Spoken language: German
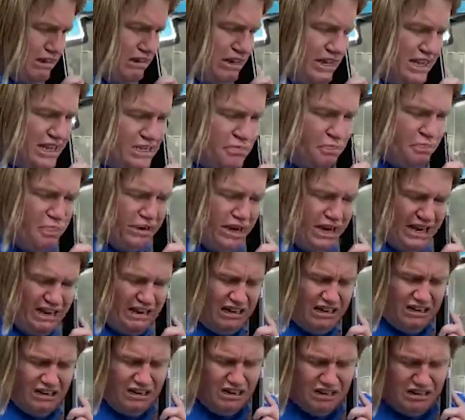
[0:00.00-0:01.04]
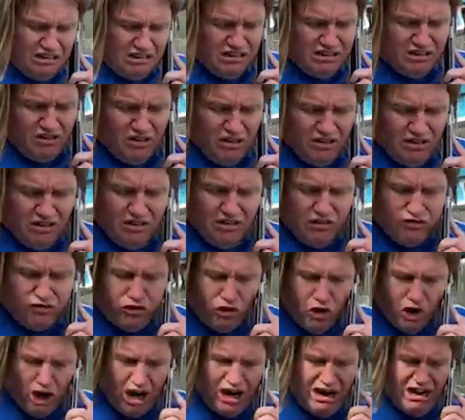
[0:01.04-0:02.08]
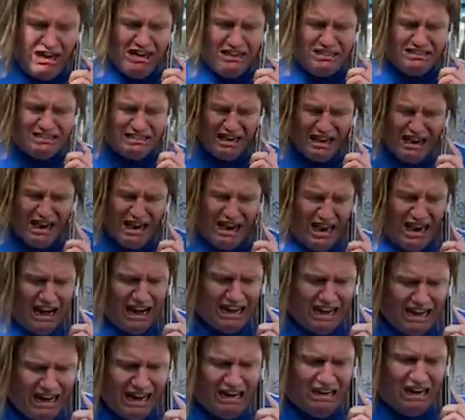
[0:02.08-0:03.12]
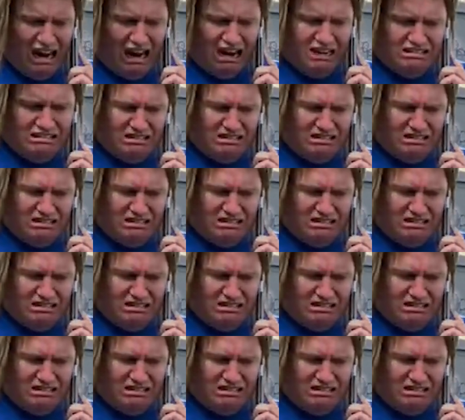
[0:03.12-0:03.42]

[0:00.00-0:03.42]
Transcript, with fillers: Ich bin vor der Arena.